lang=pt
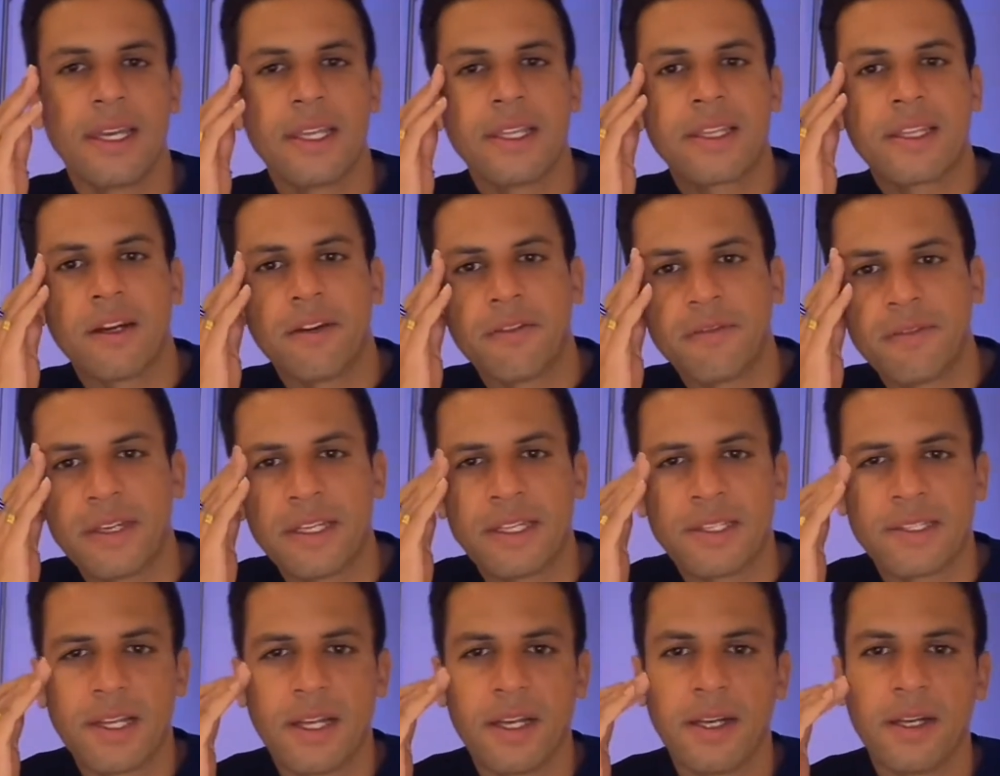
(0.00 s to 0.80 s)
Então
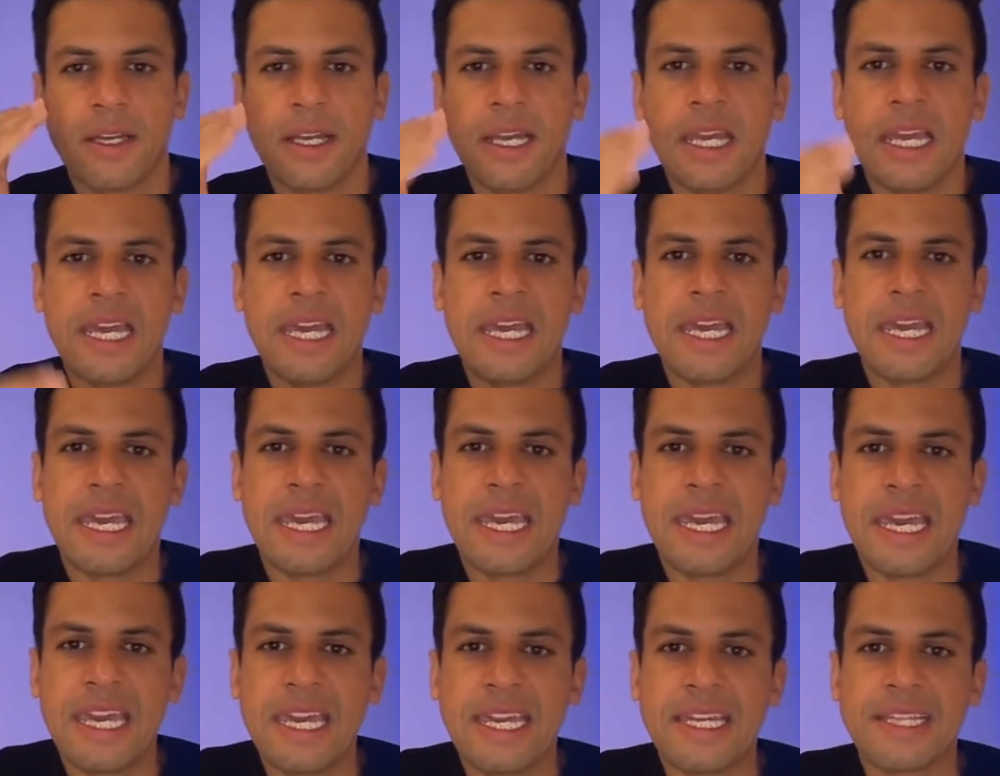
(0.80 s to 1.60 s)
veja,
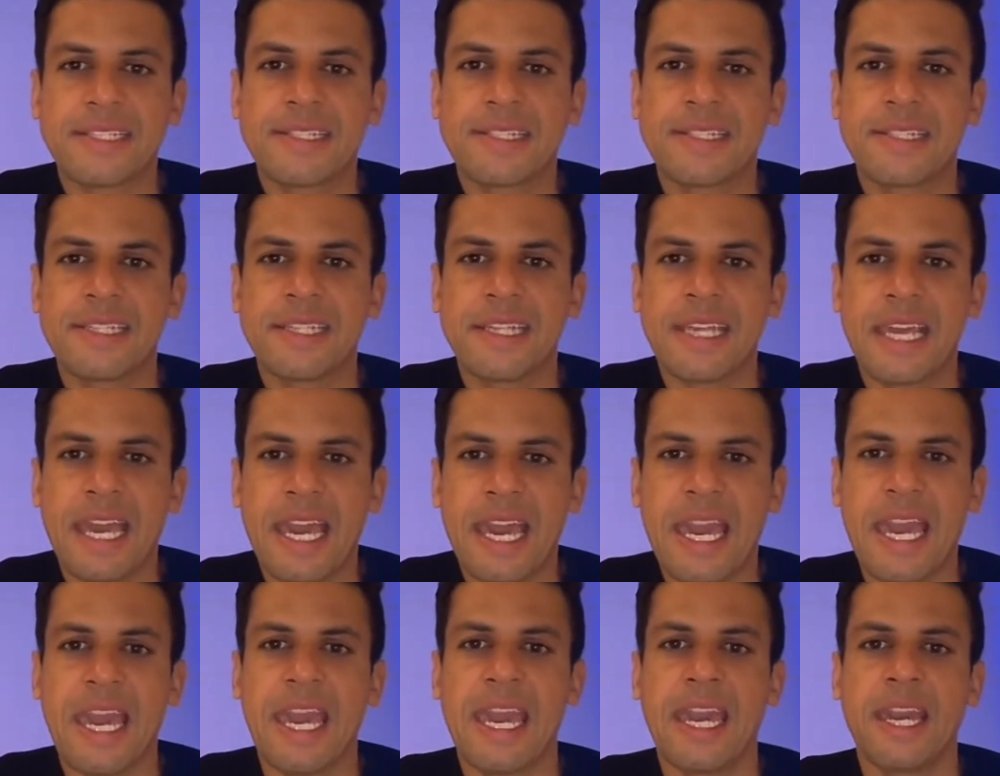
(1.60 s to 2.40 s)

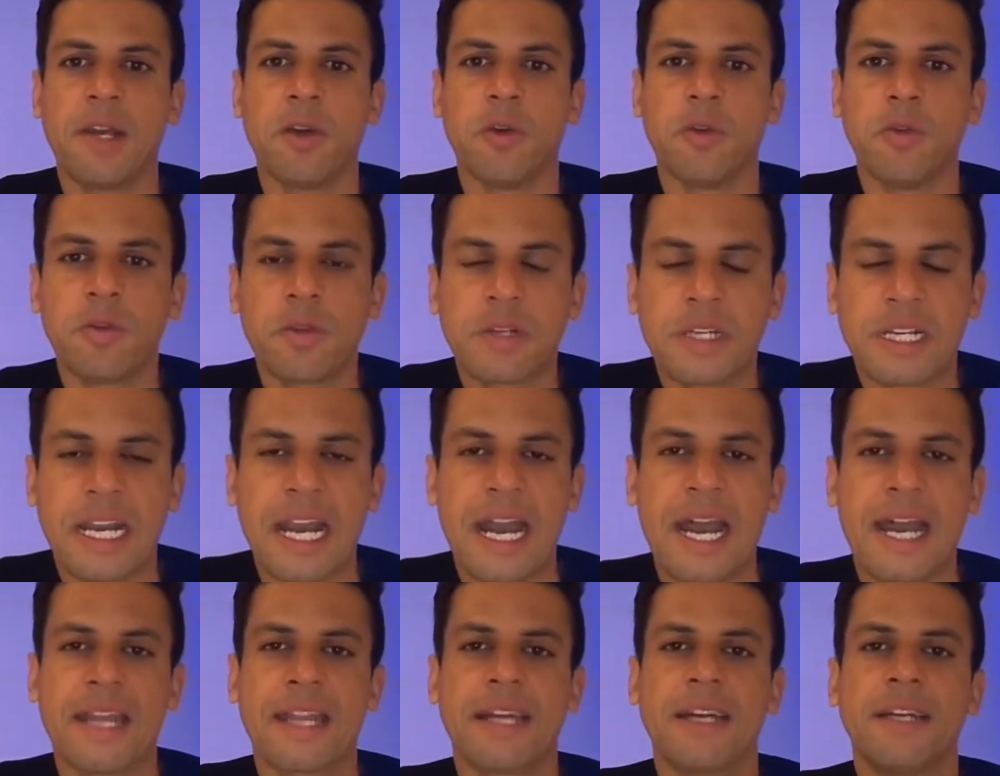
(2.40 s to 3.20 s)
esse é um
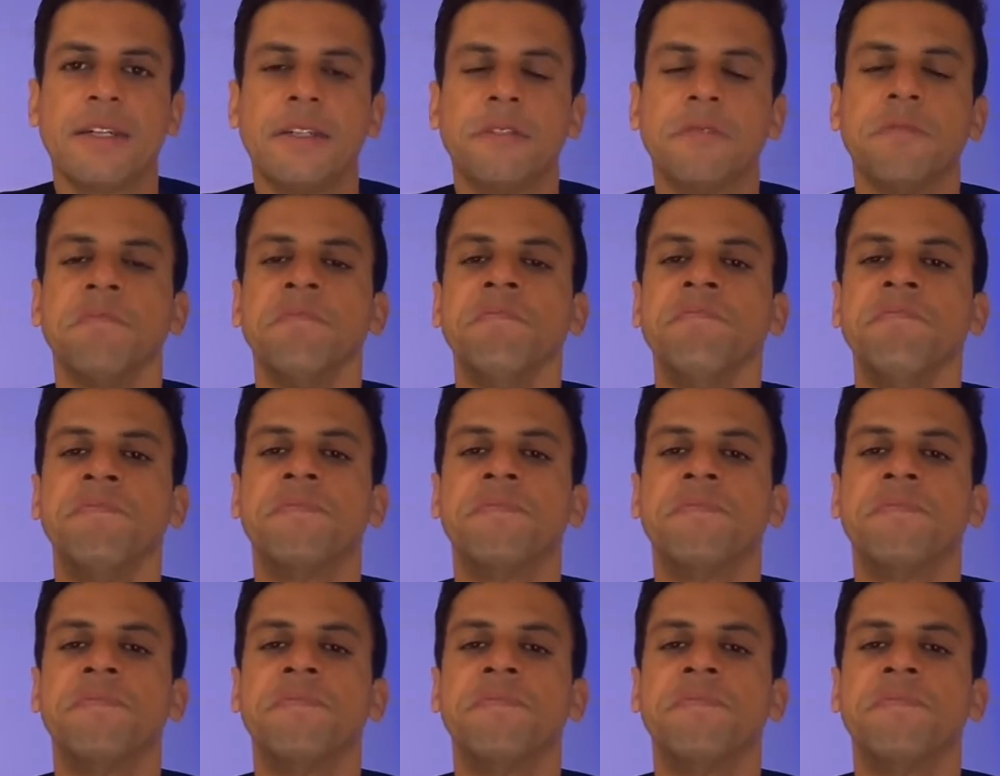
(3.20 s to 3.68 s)
cara